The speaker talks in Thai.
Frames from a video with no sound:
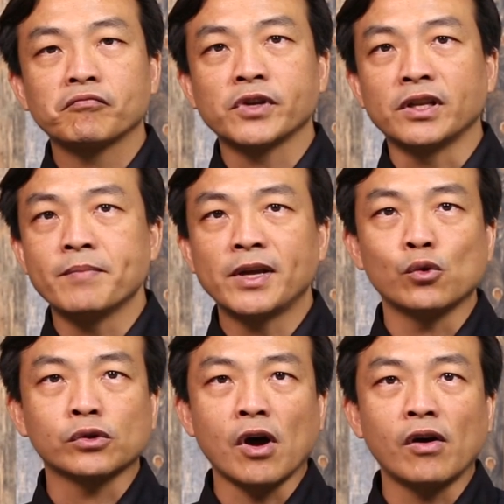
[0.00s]
สิ่งที่ไม่
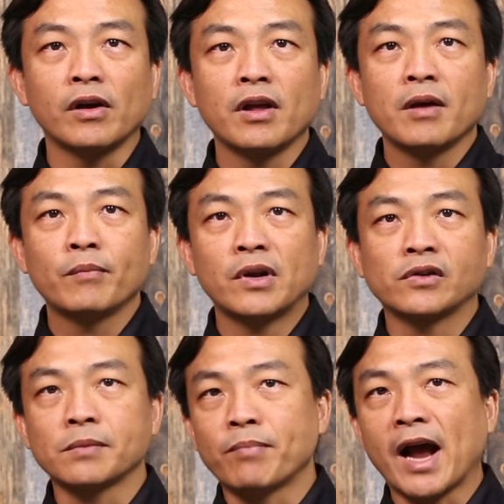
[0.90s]
ถูกต้องเพื่อ
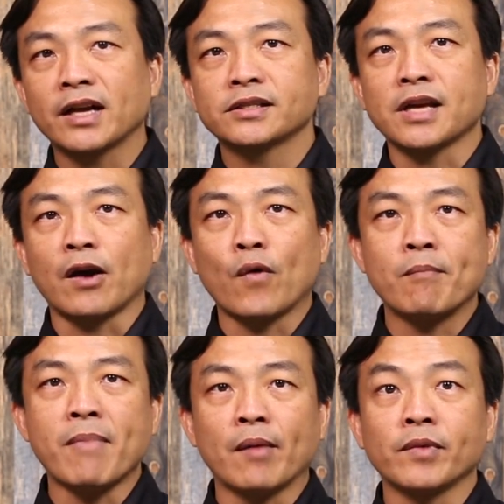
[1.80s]
เราจะพักจากควา
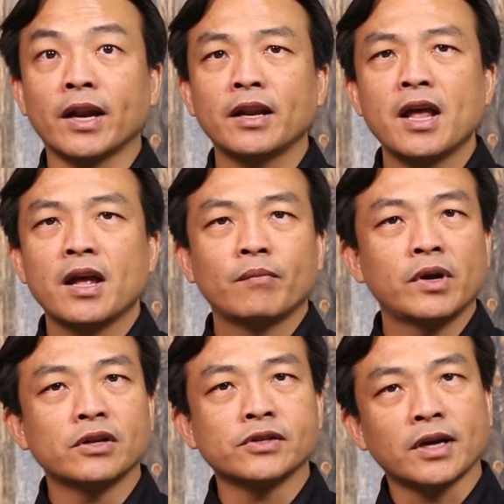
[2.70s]
มบาปนั้นเพื่
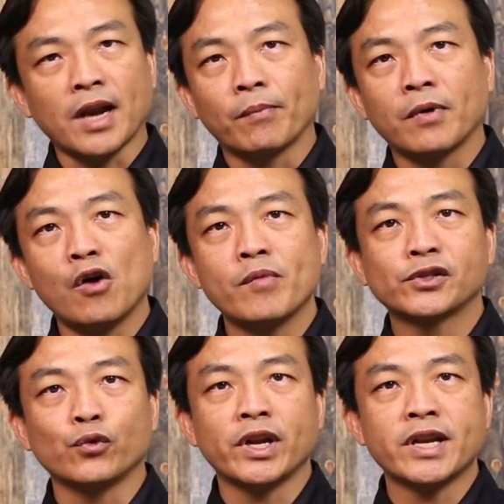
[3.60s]
อเราจะกลับเข้ามา
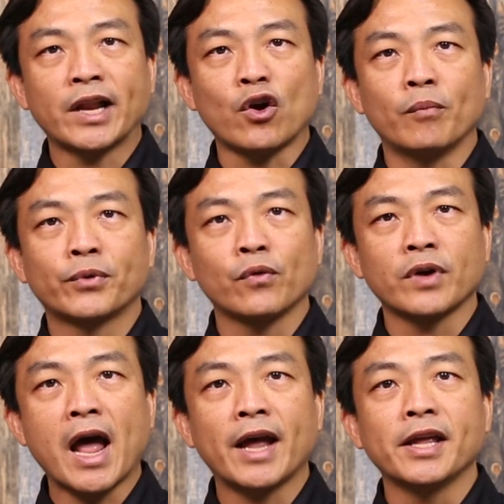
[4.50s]
สู่ดินแดนของพระอง
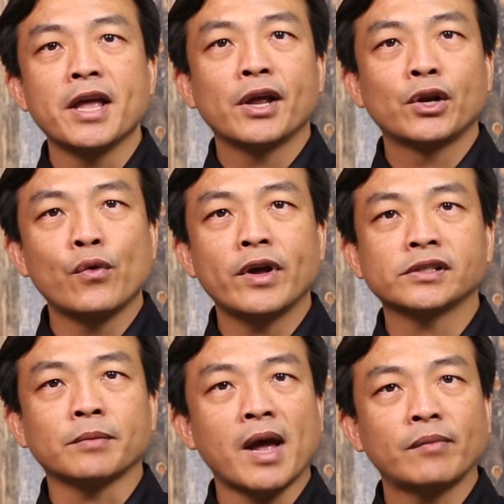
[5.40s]
ค์ได้ด้วย
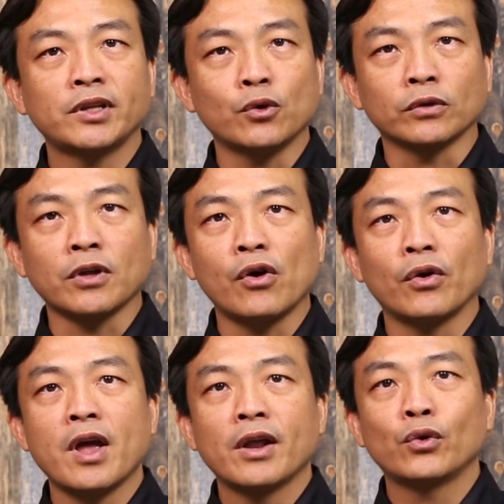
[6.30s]
สภาพที่ถูกต้อง
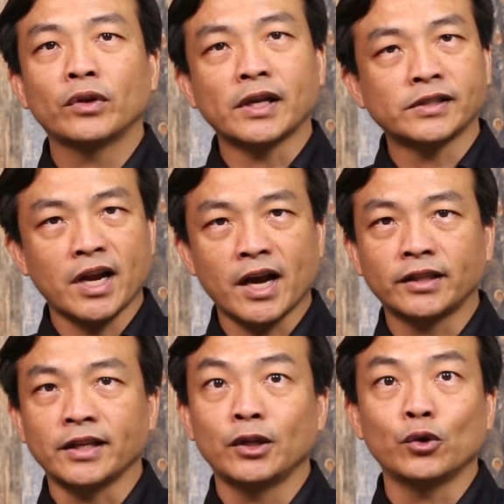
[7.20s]
ด้วยทัศนค
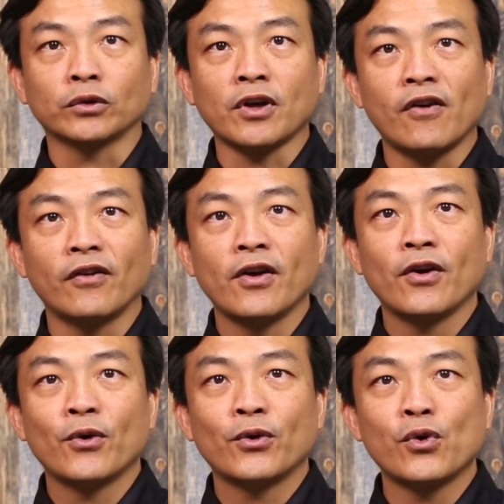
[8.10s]
ติที่ถูกต้อง
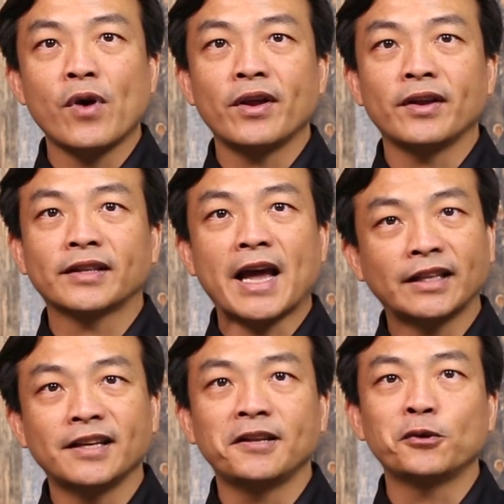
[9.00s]
ด้วยท่า
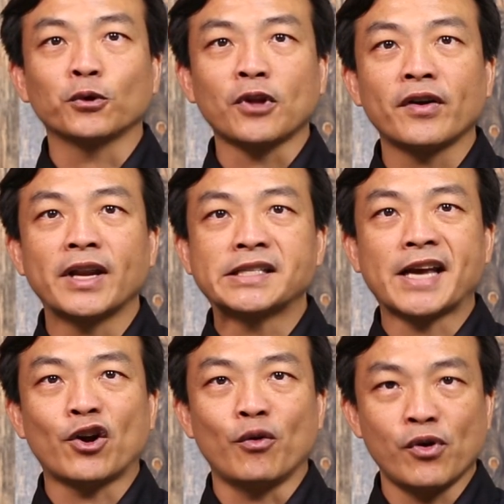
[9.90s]
ทีที่ถูกต้องในใจ
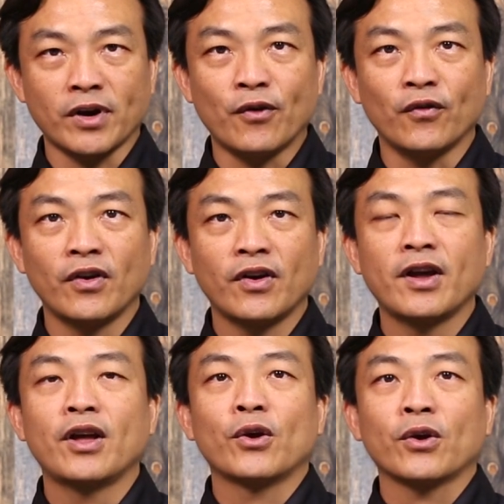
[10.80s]
ของพวกเรา
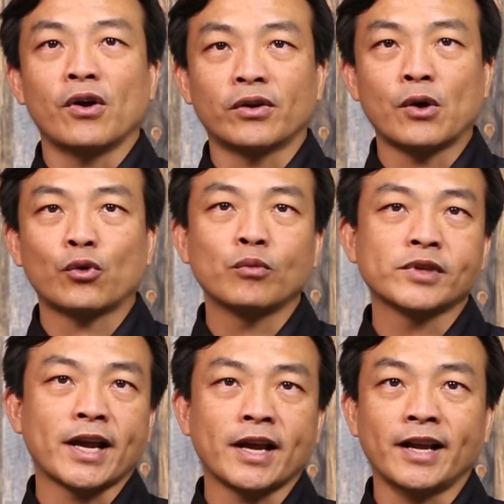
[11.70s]
ขอเราร่วม
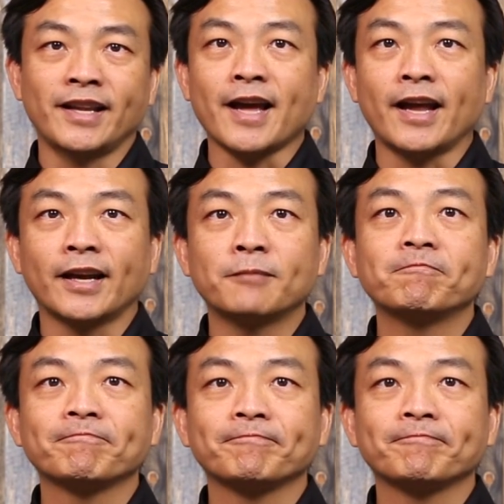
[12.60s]
ใจกันอธิษฐานนะครับ